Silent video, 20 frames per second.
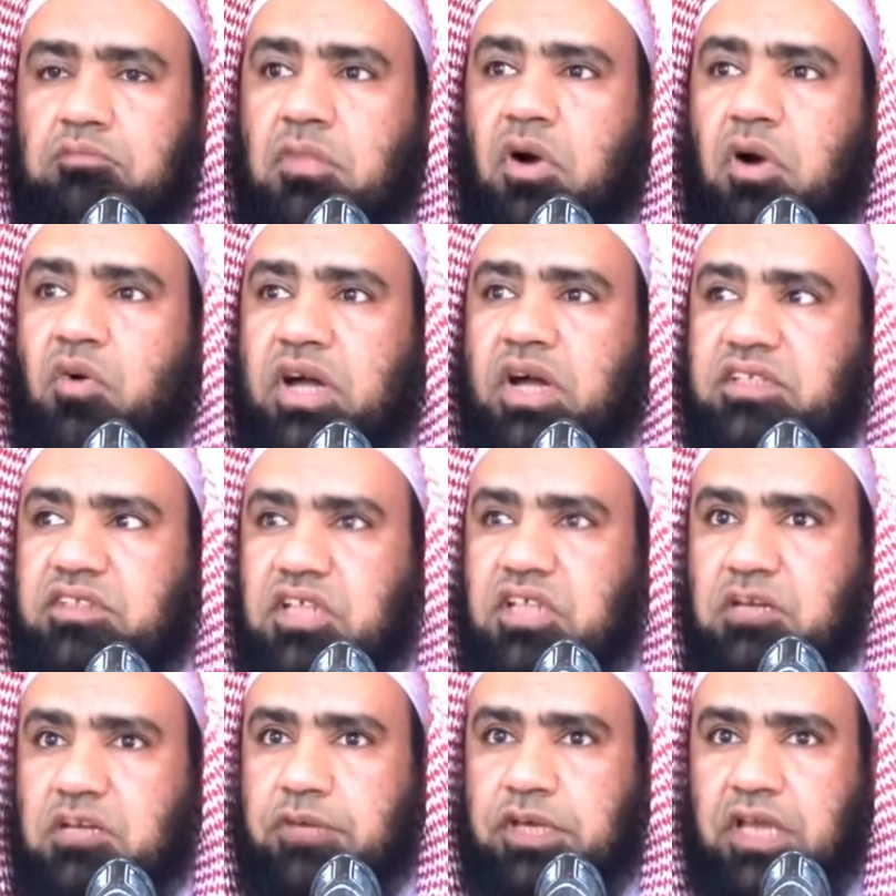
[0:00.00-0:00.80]

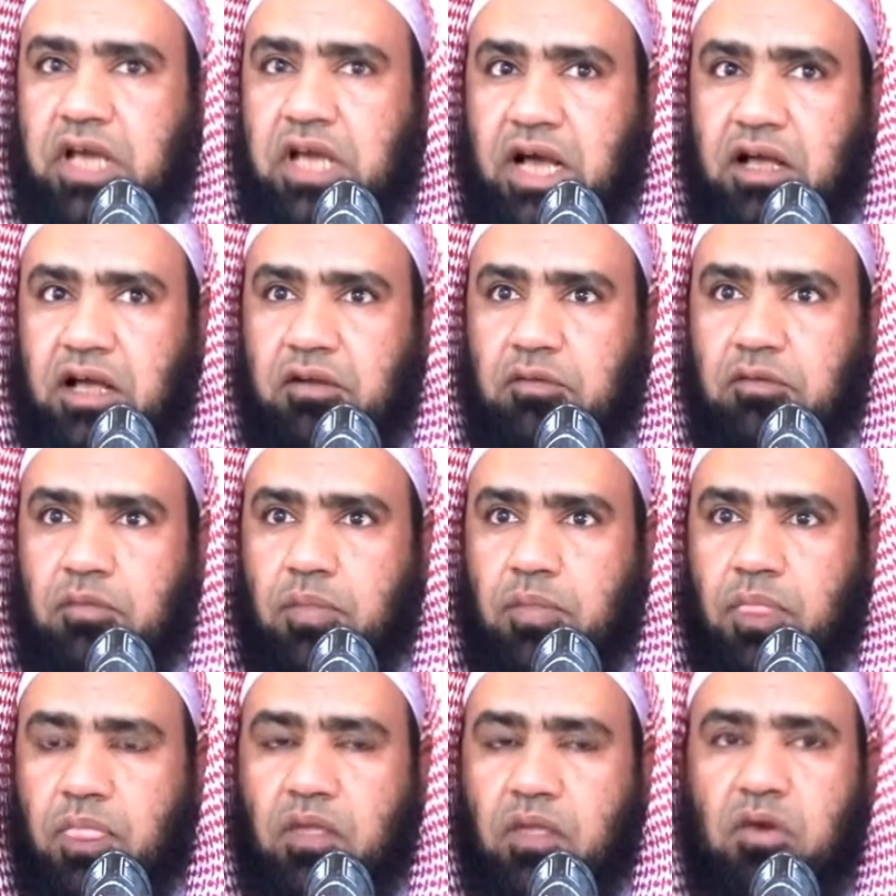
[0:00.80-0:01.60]
بمواد البناء
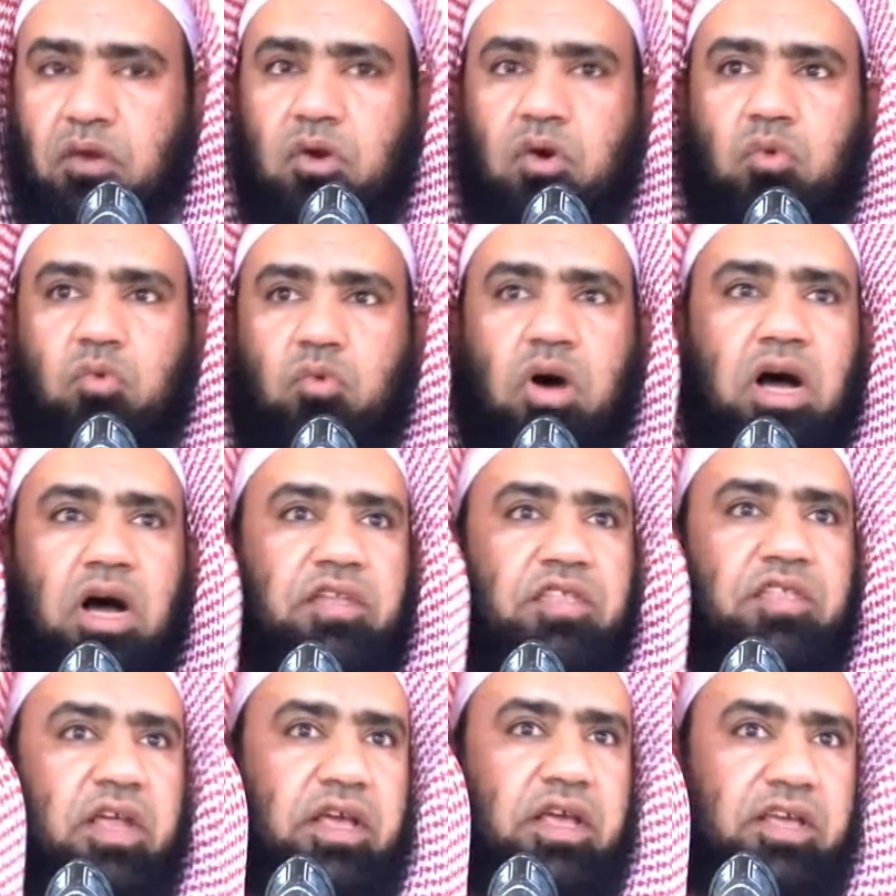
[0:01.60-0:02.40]

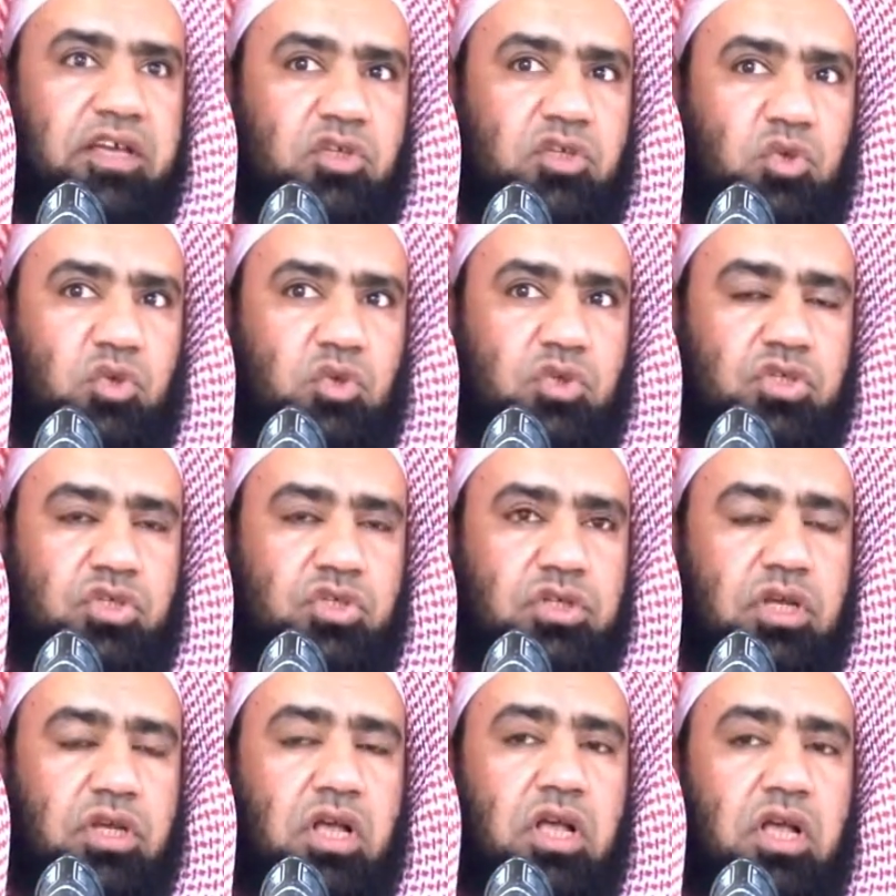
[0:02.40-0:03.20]
وهذا لا يجوز
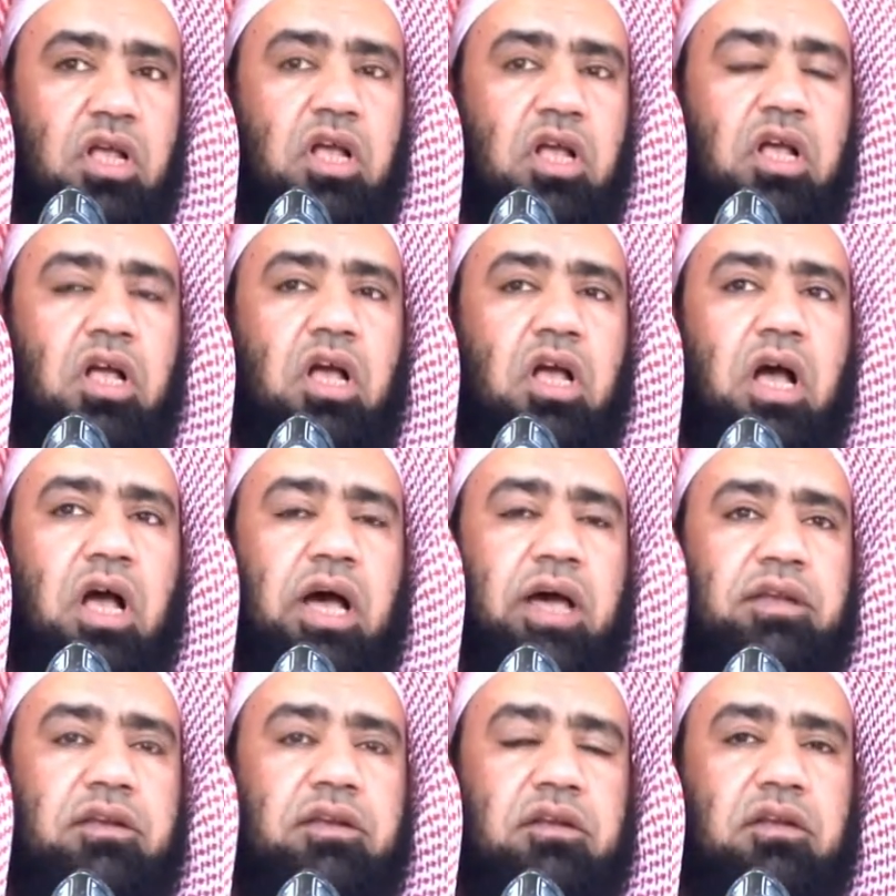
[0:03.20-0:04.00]

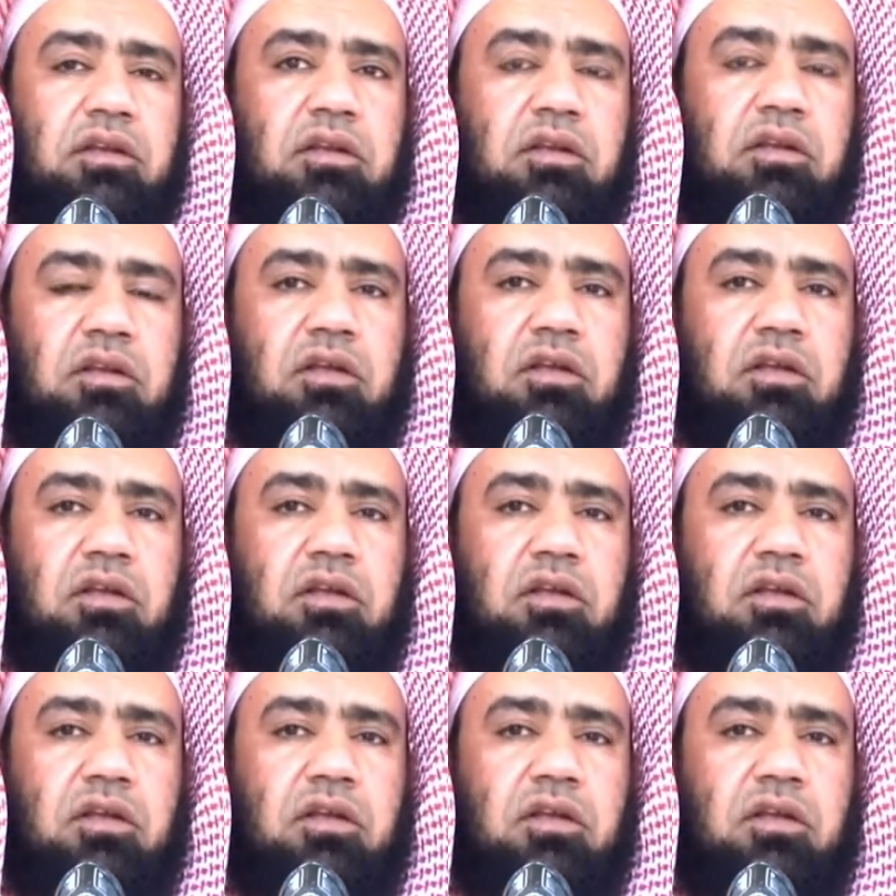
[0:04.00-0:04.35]
ان